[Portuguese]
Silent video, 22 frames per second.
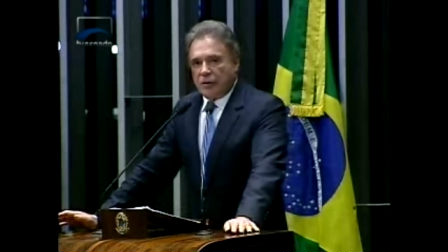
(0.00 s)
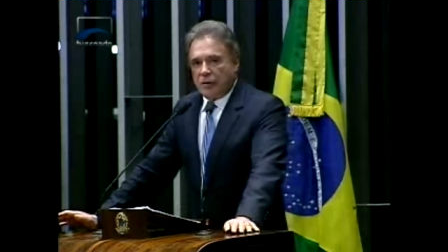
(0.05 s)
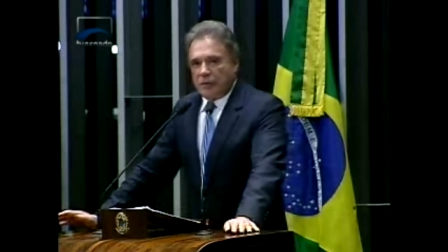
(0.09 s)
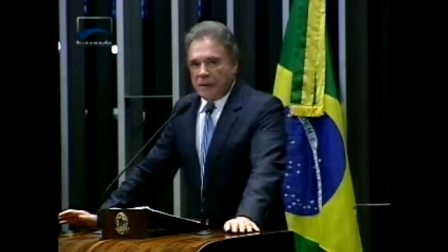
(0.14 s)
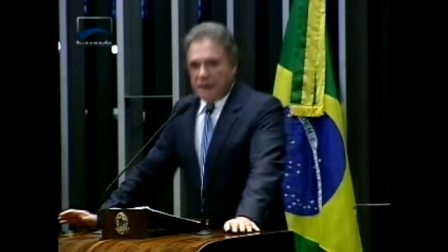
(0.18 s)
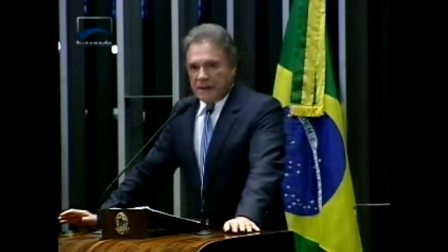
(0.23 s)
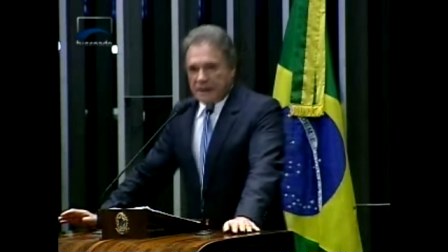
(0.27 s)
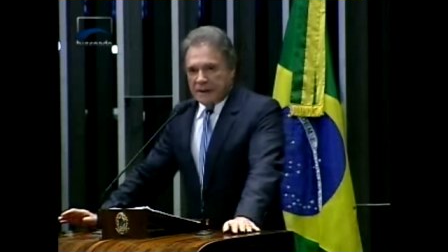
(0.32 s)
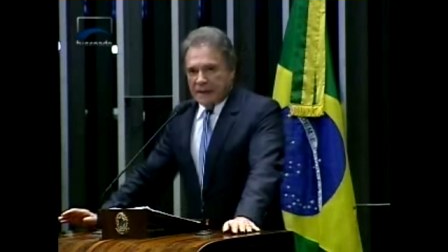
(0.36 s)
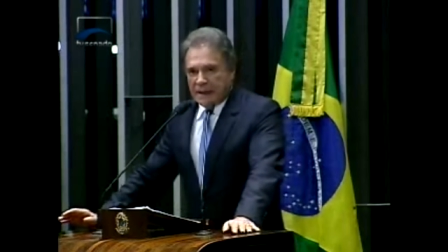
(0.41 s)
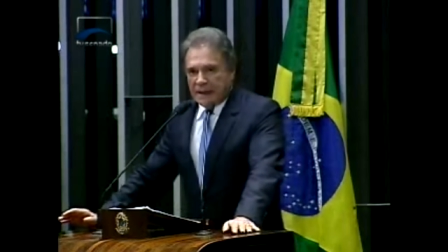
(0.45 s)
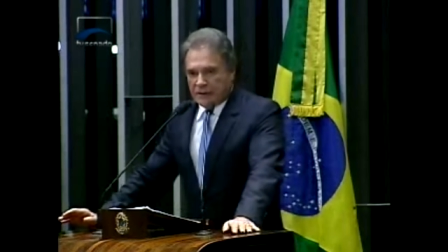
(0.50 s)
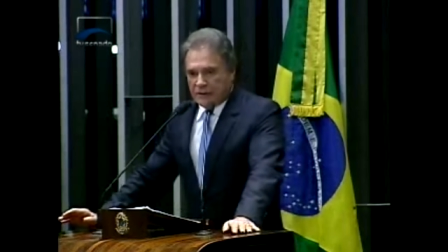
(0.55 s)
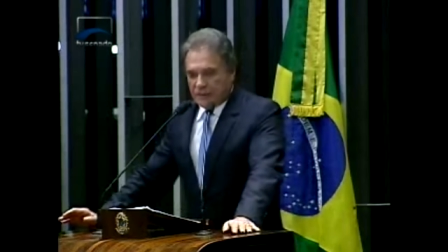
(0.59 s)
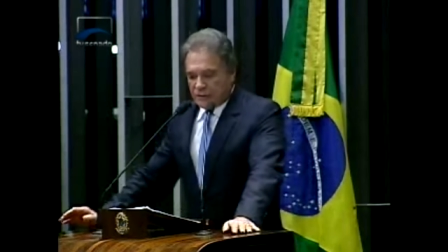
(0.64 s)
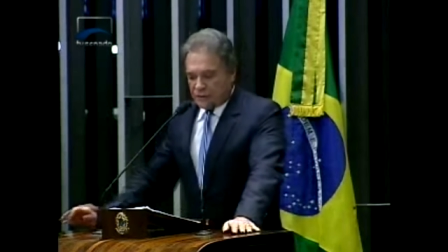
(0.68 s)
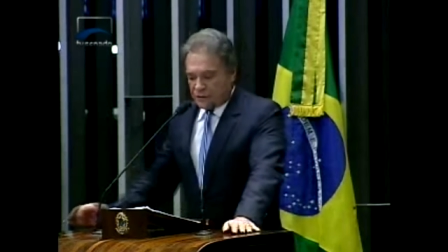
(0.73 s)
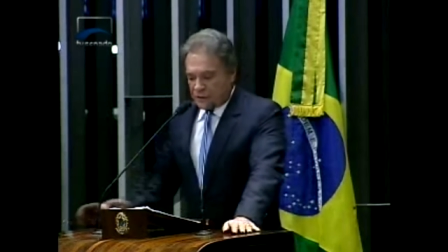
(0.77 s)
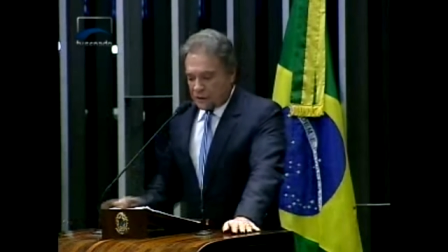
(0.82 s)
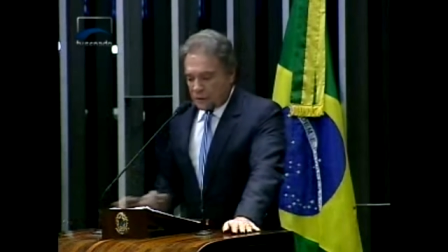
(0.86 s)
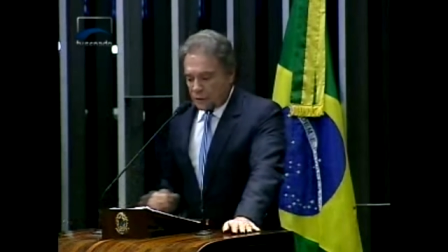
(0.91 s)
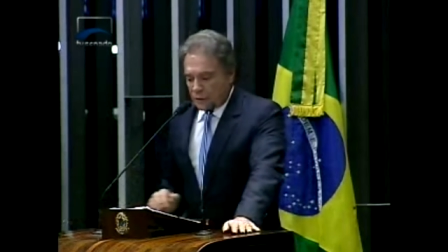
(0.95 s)
do
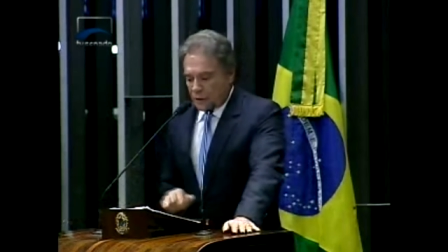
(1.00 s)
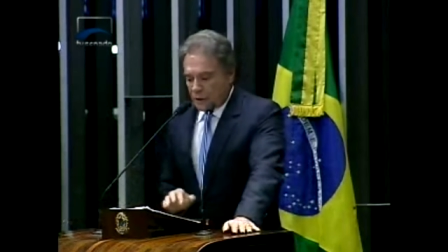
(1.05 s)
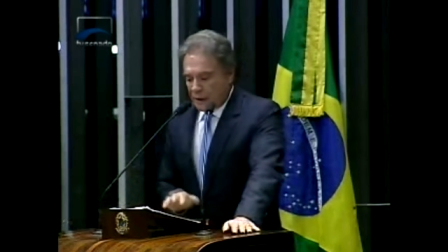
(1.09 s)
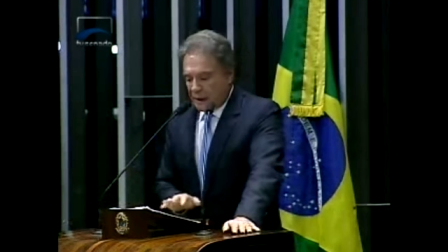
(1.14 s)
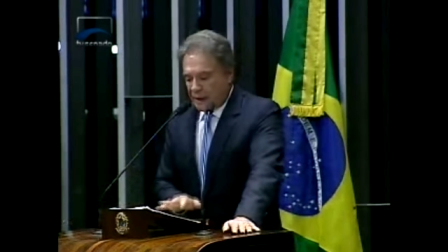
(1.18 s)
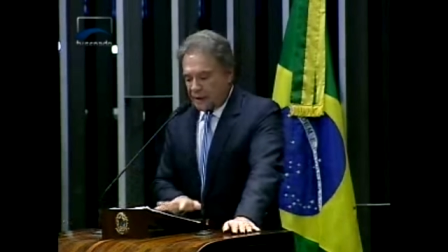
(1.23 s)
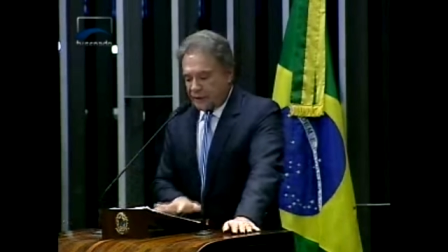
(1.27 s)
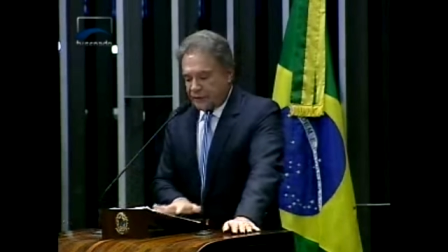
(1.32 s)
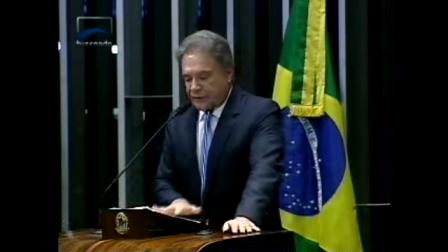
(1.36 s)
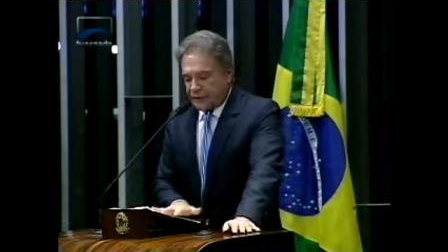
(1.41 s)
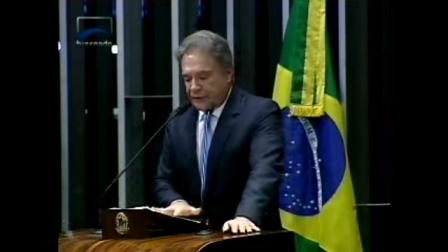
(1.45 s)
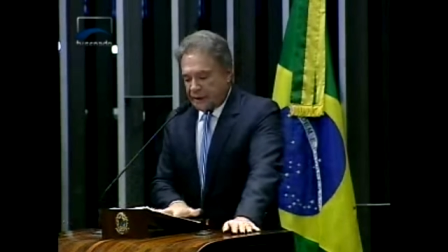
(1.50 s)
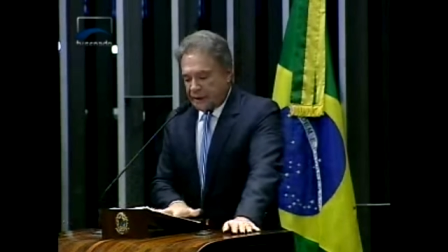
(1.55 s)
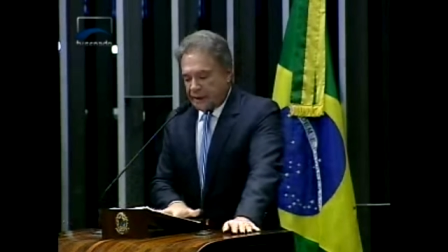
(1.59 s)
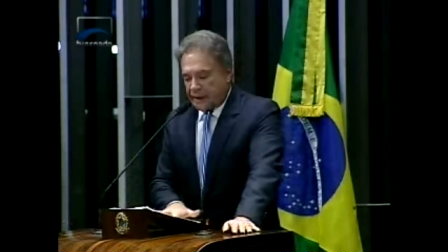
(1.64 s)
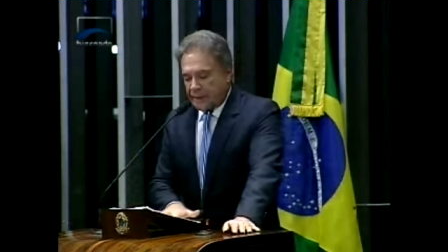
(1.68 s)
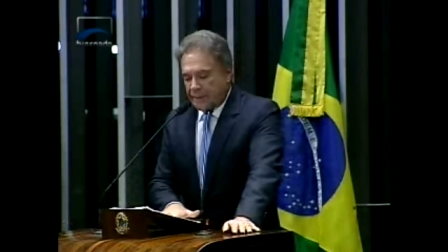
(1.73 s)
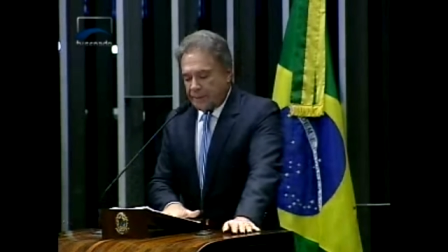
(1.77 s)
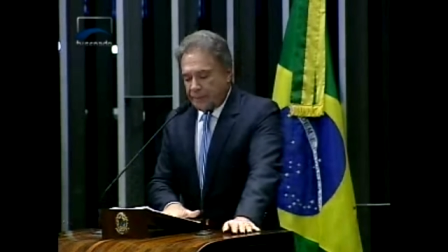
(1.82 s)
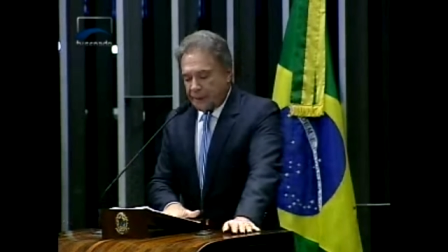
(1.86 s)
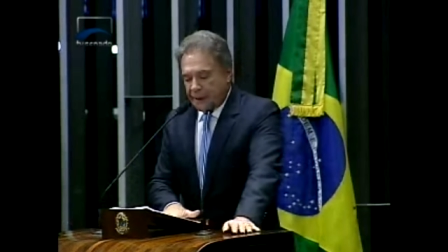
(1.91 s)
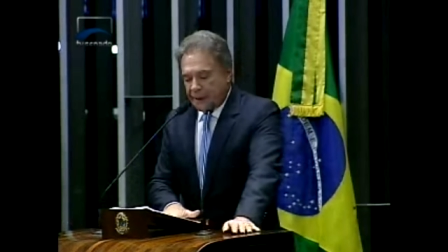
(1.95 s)
mandato de segurança
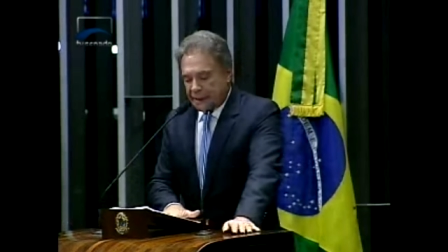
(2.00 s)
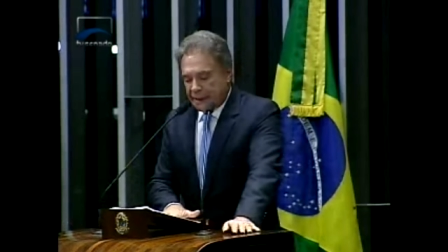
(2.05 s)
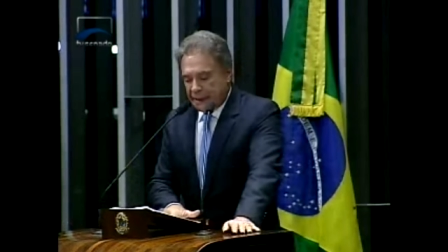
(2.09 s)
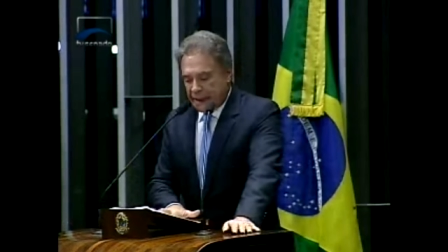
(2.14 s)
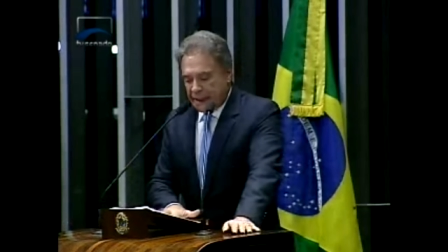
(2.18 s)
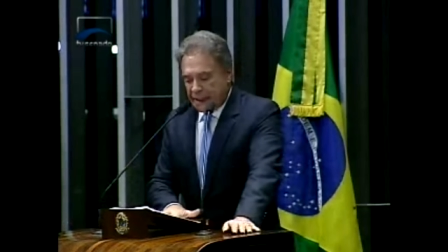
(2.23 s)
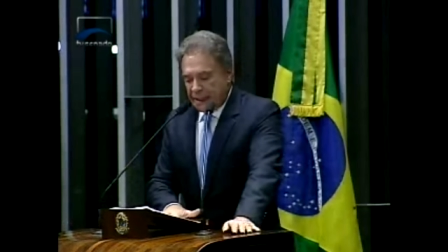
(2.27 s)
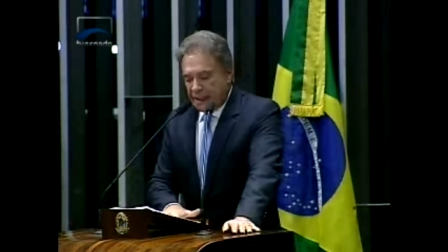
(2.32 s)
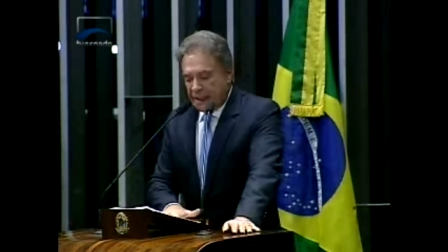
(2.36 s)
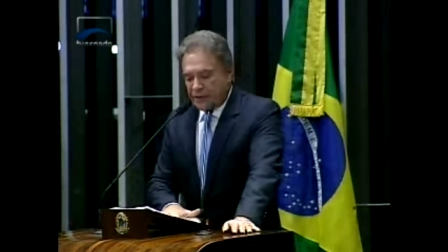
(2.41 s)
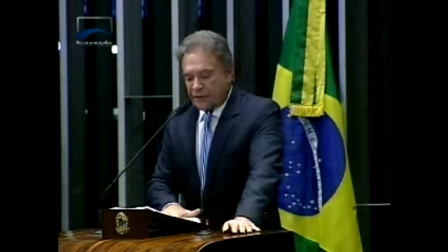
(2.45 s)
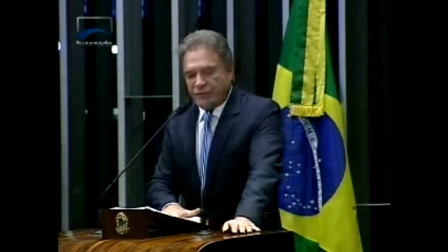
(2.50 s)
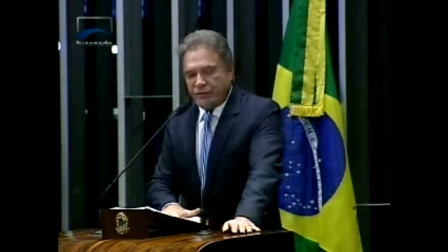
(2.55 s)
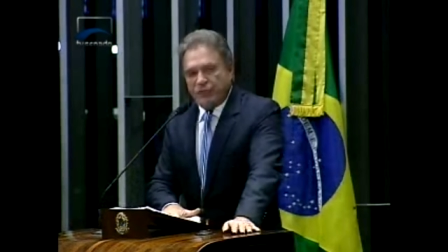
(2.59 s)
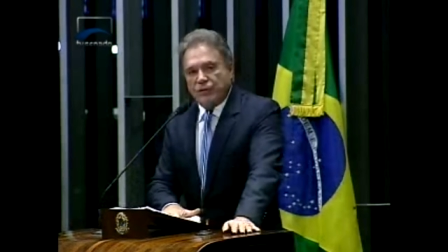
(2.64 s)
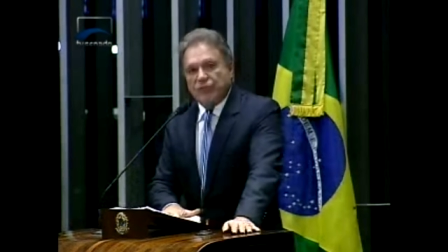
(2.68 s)
que impetrei